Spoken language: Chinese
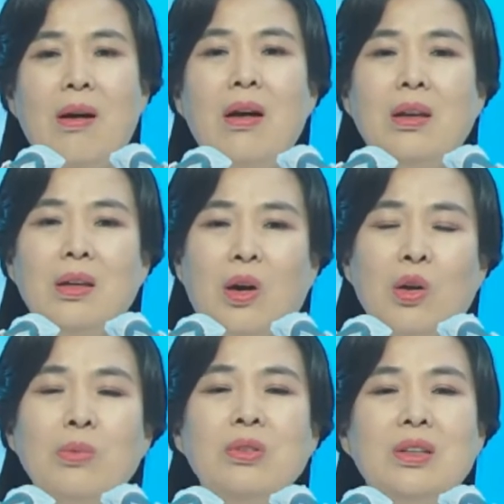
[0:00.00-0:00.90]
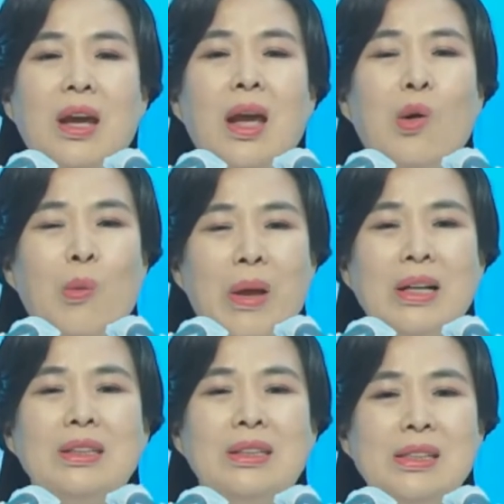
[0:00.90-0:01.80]
我在探访一些圣
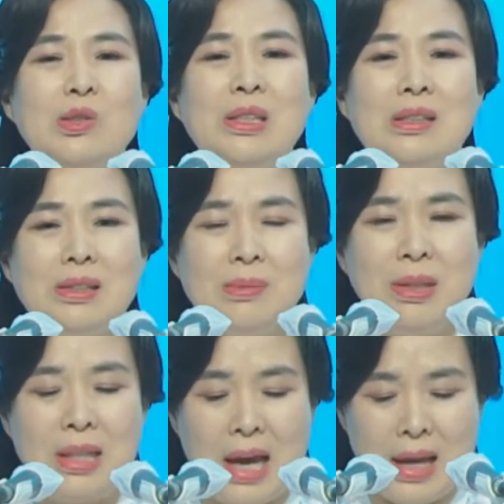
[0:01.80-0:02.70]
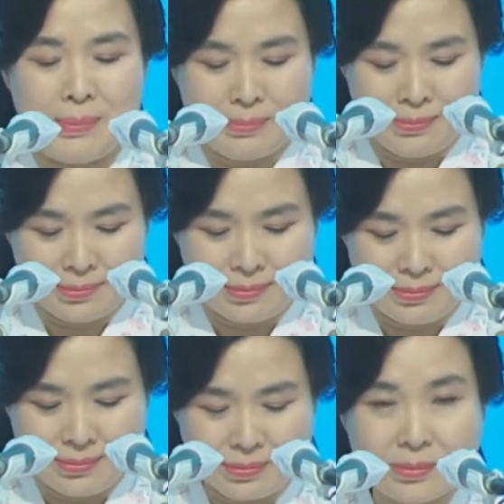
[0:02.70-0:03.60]
徒的时候，听到他们
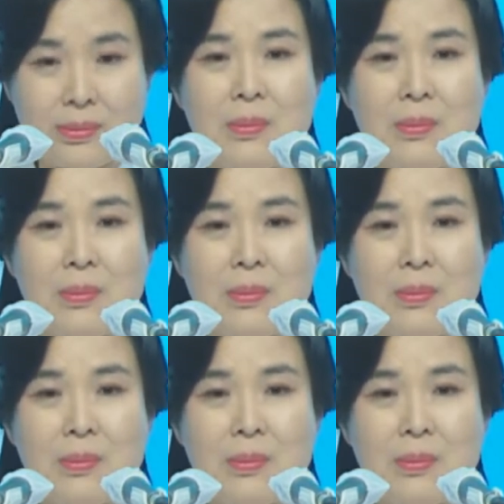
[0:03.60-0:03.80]
说